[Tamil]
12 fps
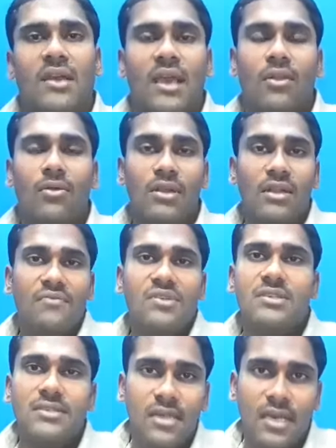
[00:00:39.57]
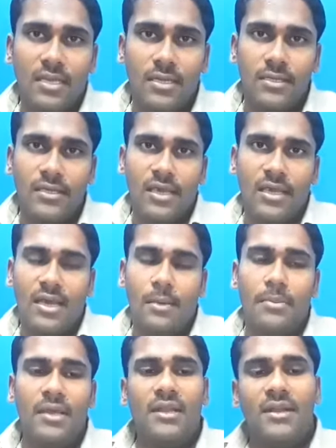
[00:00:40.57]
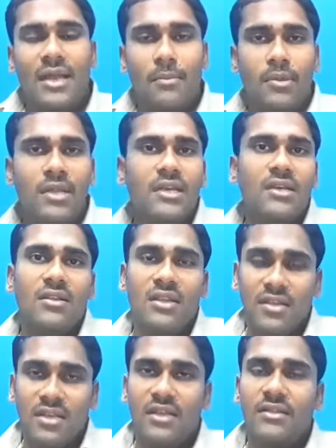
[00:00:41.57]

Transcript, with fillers: கேலோரி டெஃபிஷிட் டயட்டில் இருக்கீங்க அப்படிங்கிற டைமில் நீங்கள் க்ரீன் டீ